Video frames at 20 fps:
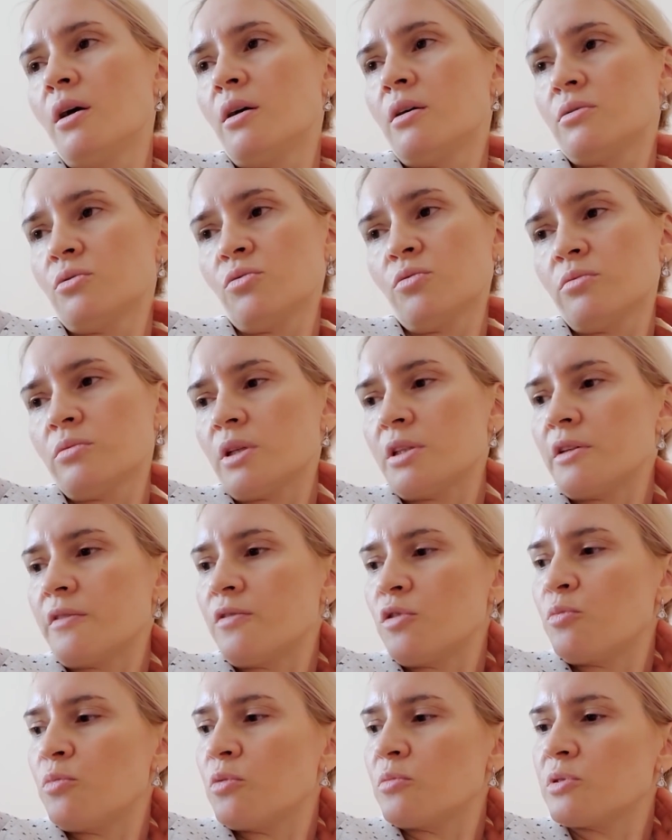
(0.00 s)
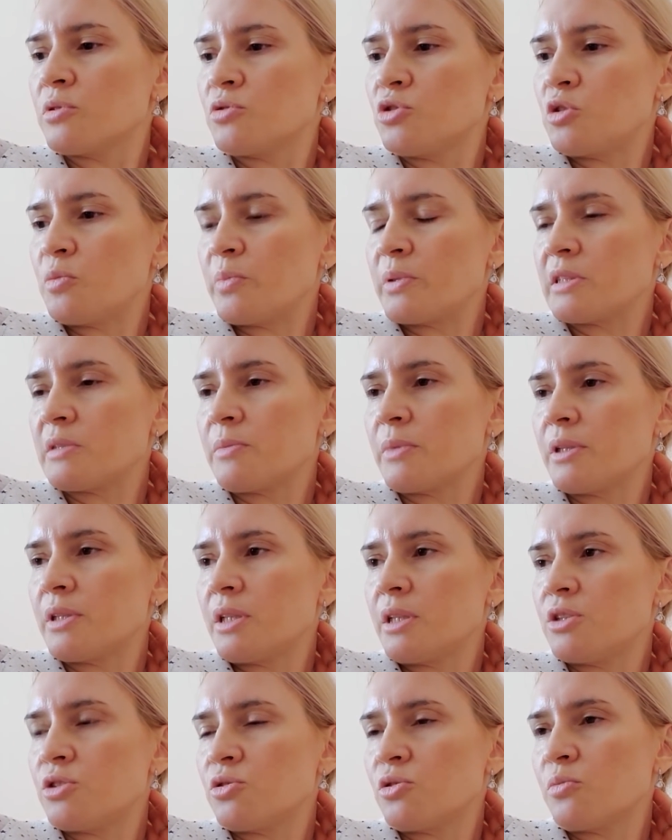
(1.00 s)
Ну, надо в любом случае
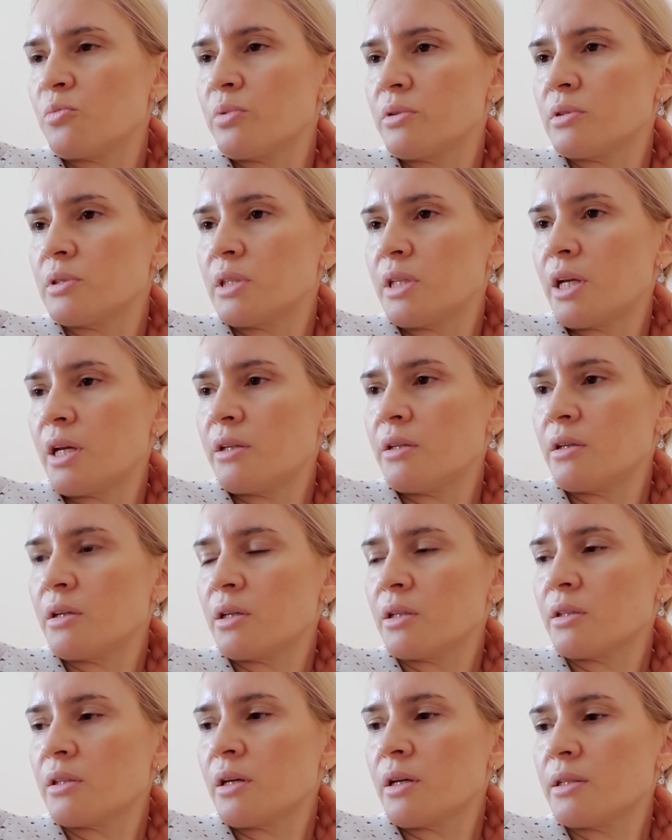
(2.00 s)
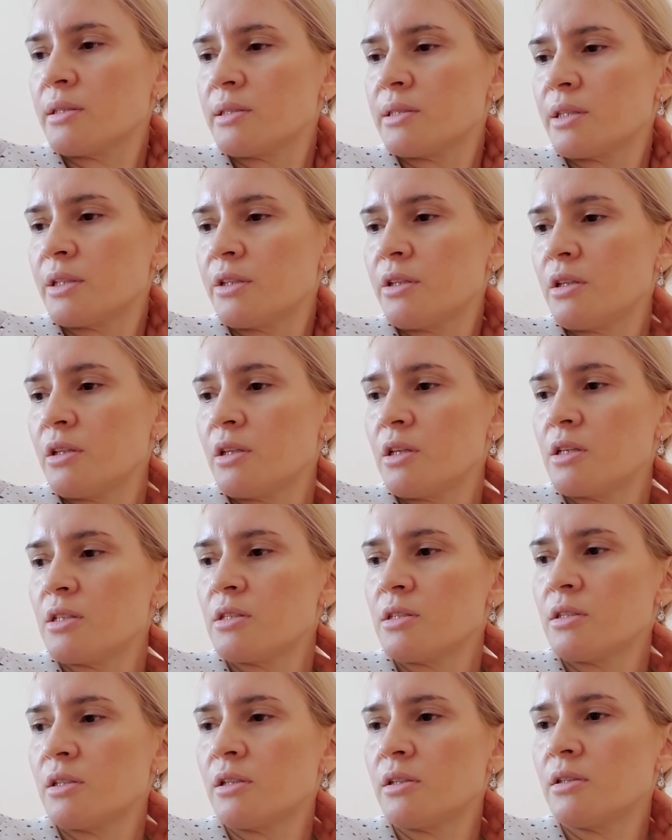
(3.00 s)
посмотреть, чтобы зря не кататься, не
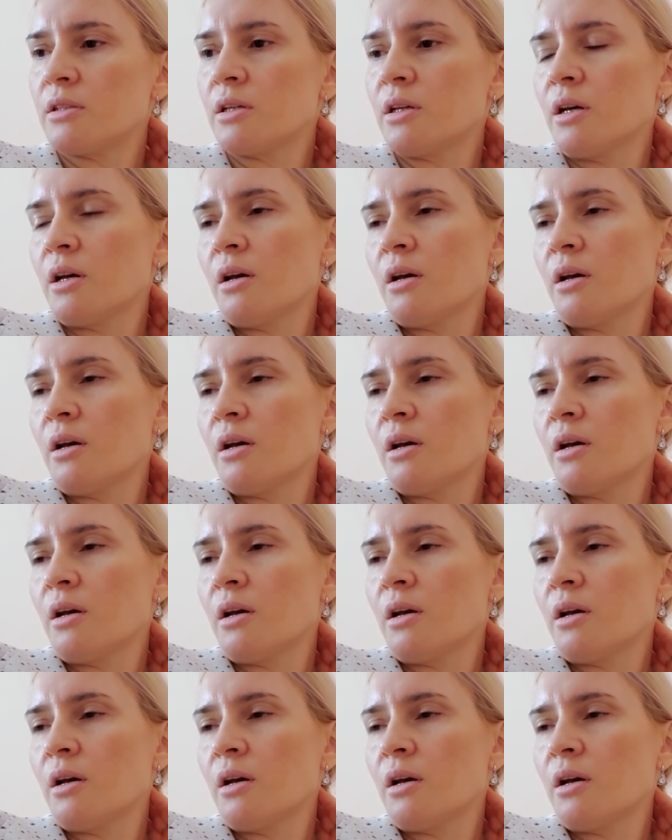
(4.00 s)
ездить.